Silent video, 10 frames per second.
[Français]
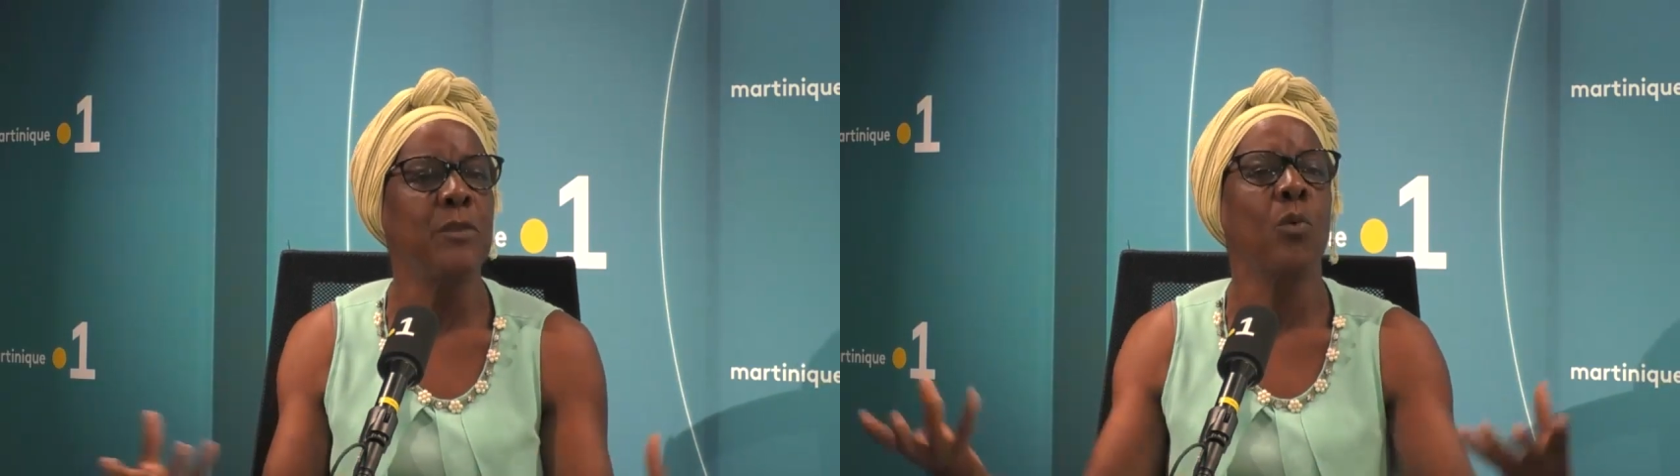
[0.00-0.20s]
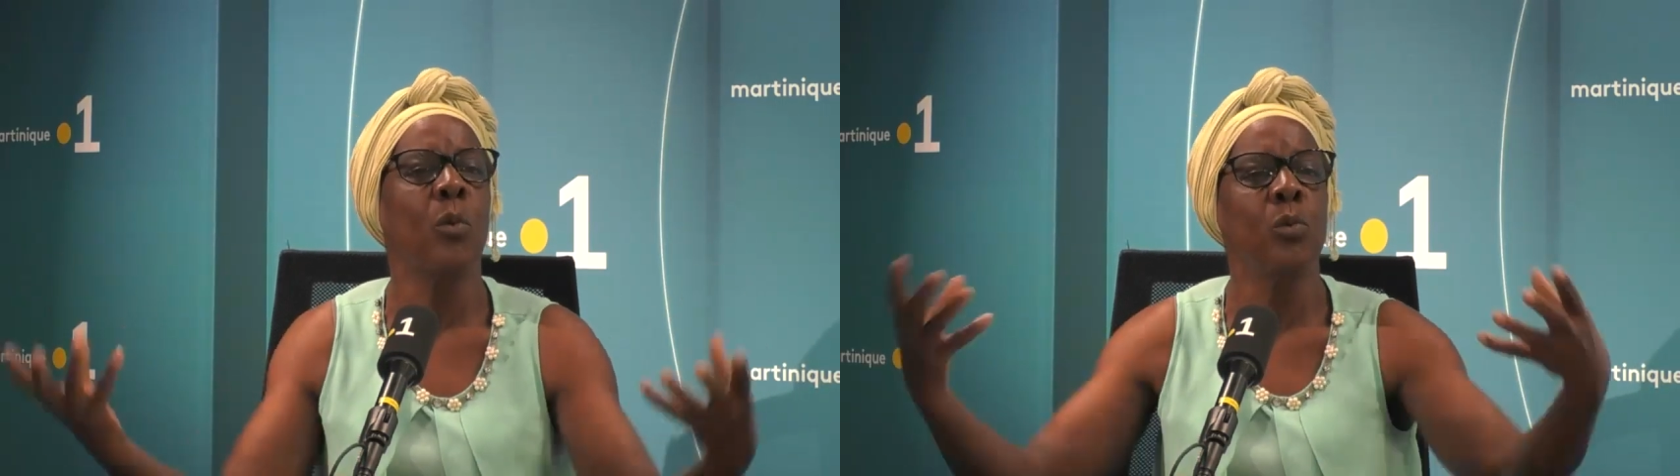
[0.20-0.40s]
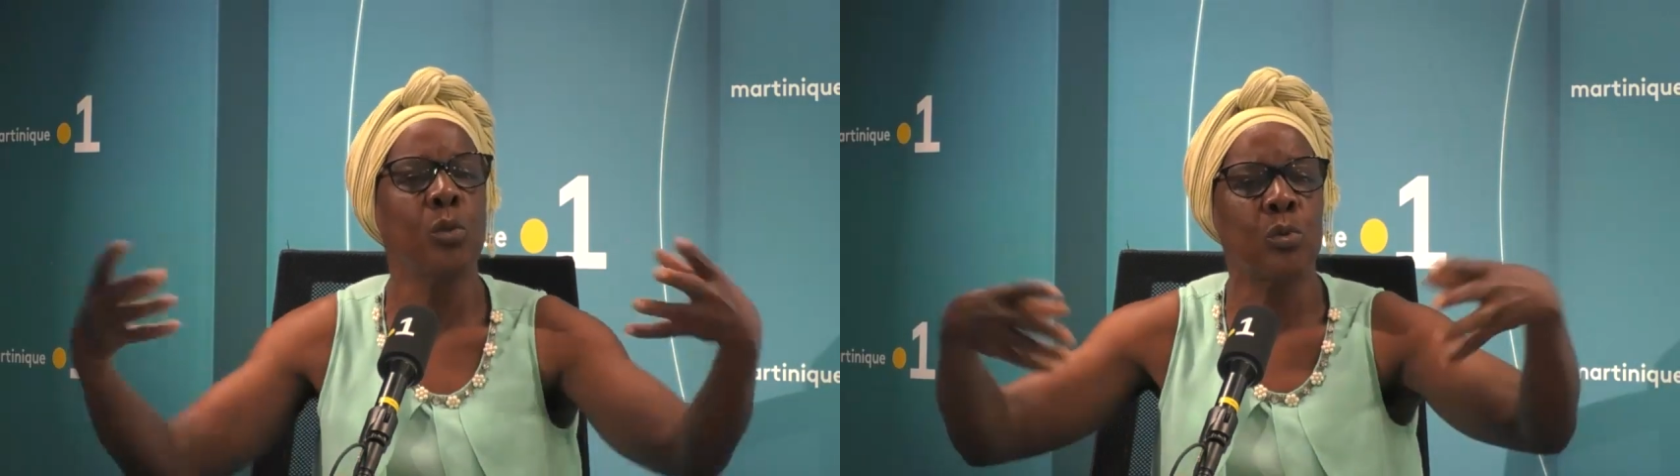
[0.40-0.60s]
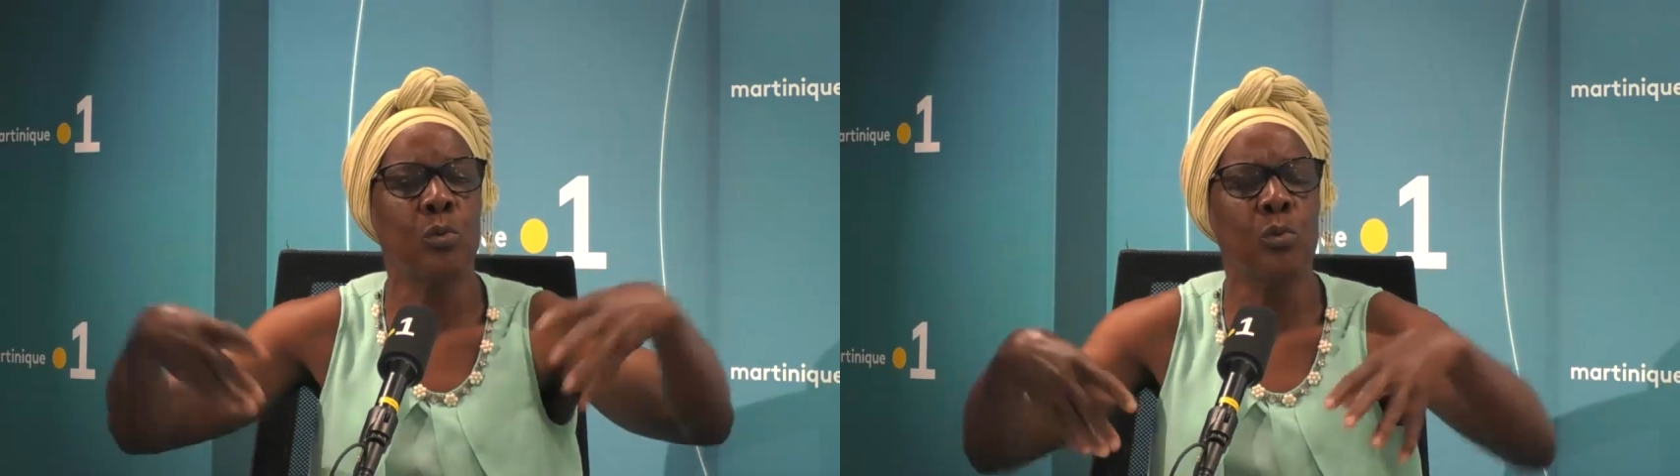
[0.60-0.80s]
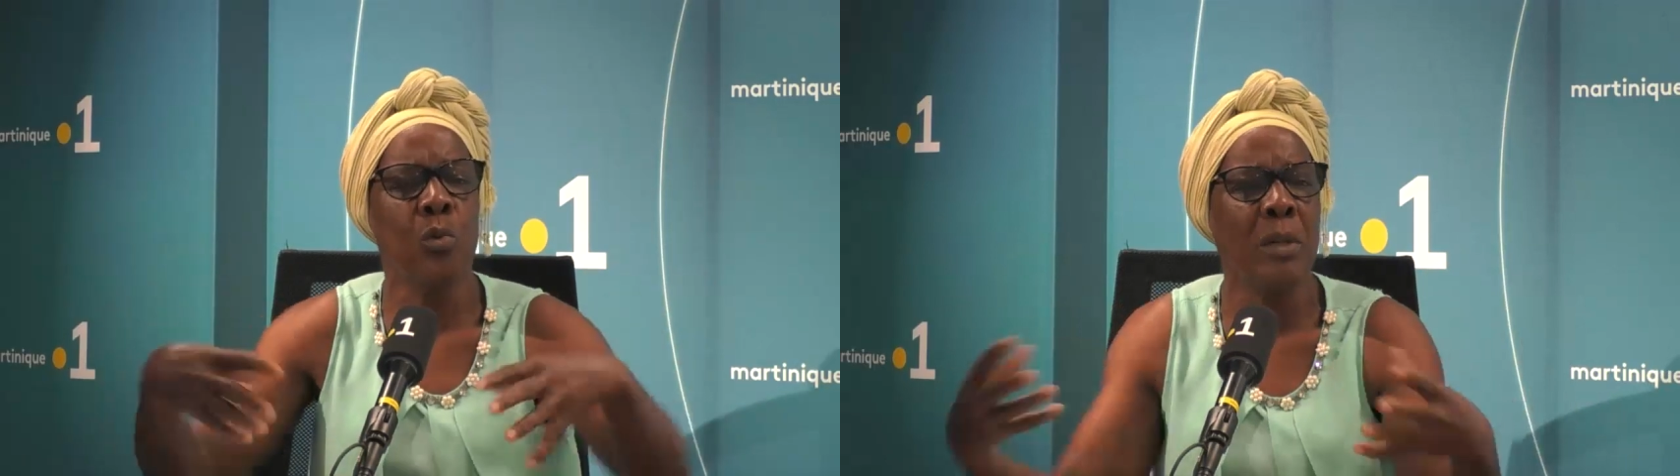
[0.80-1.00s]
Nous,
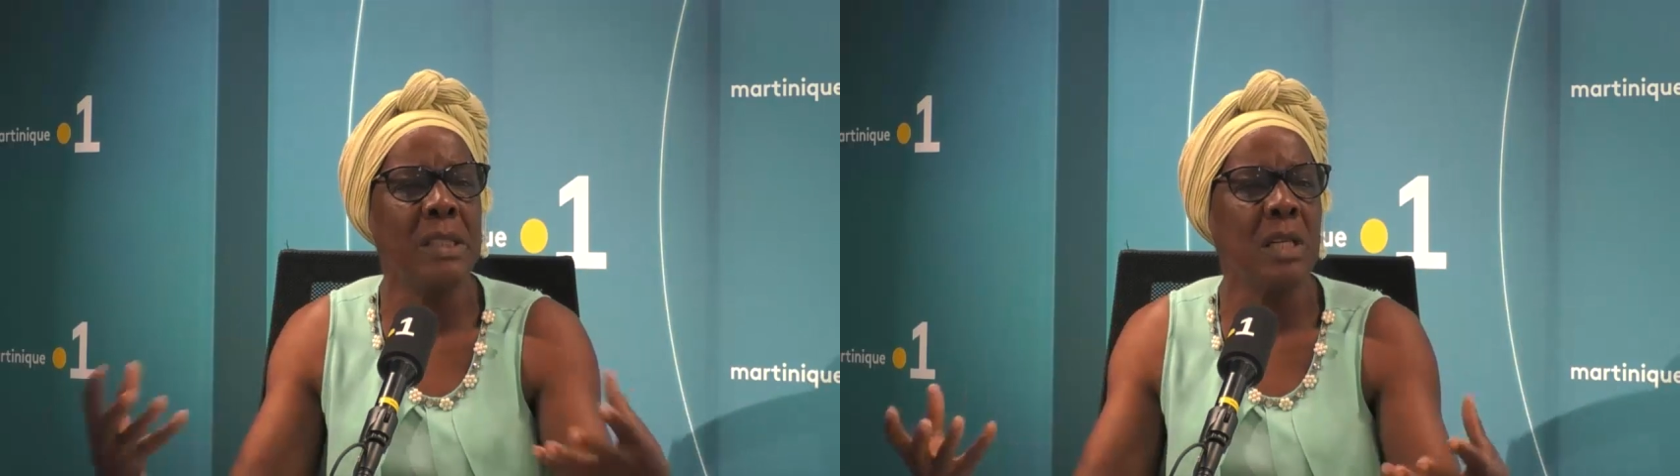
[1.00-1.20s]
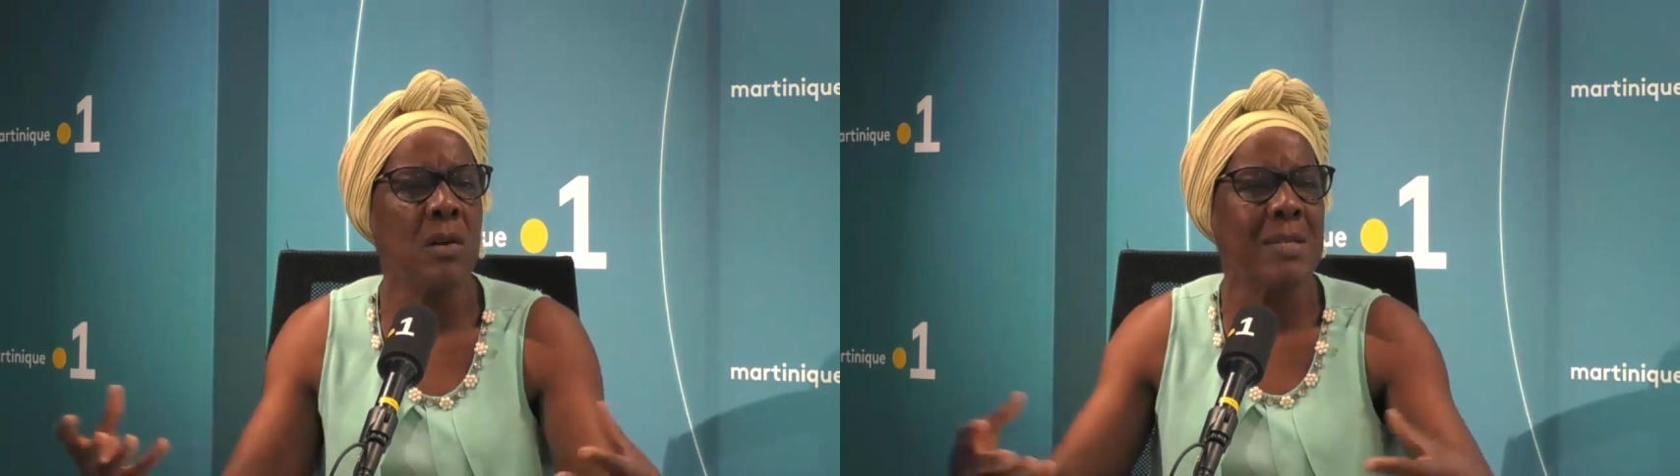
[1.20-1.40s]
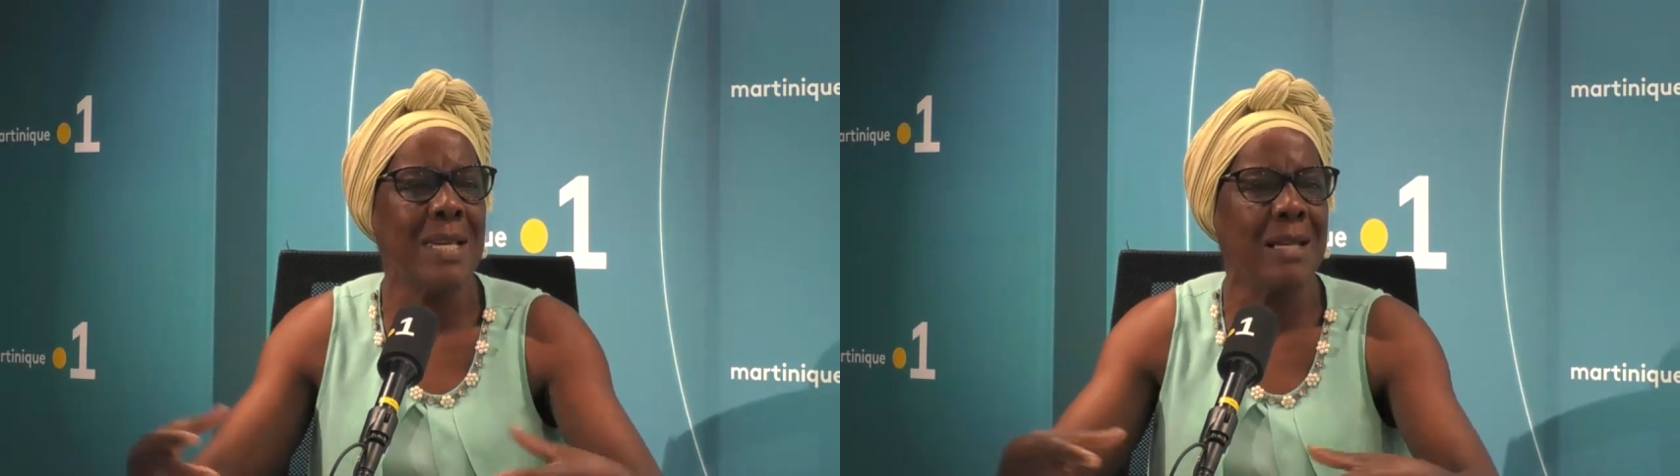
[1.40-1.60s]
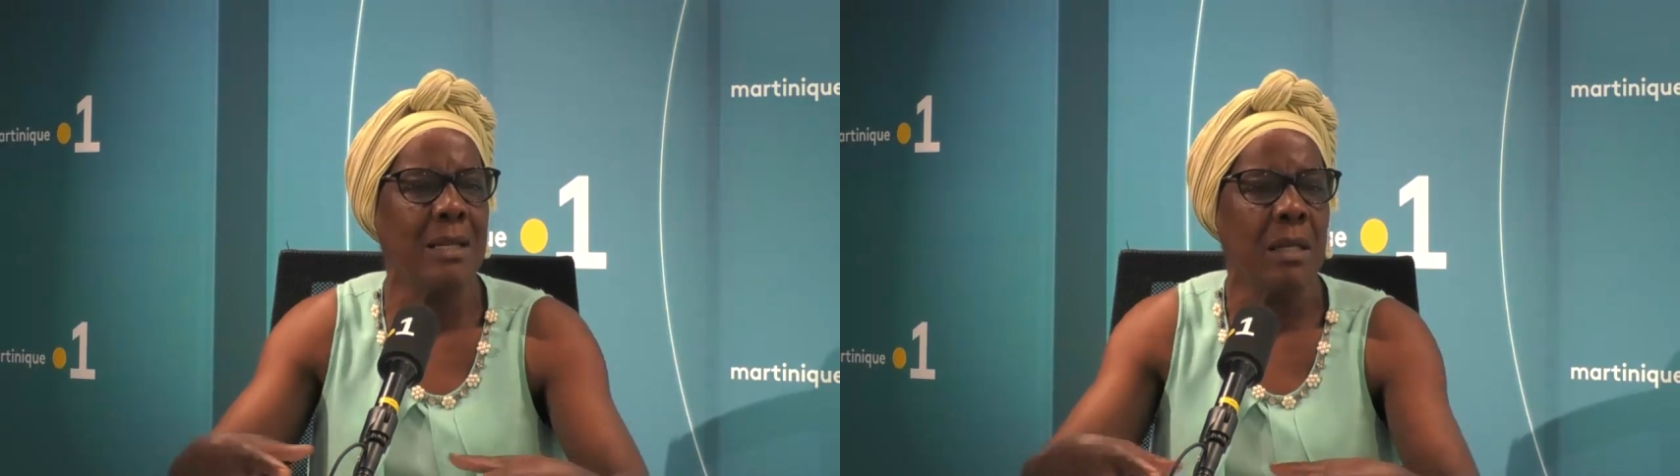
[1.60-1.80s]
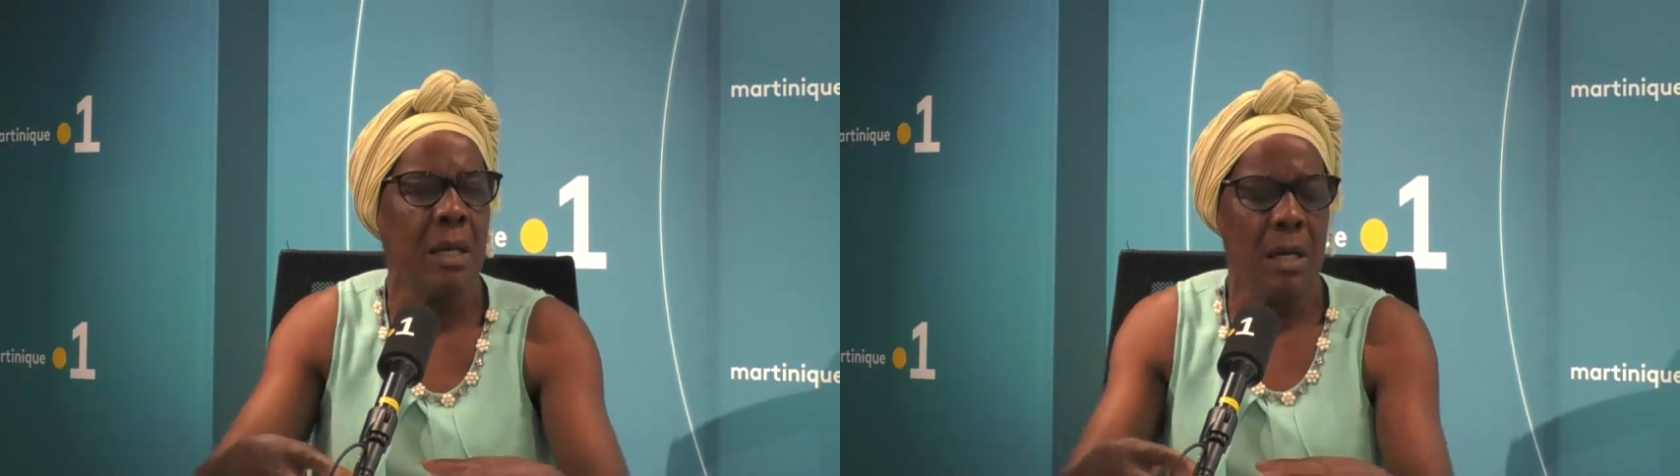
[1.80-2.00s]
nous, on dit dans celle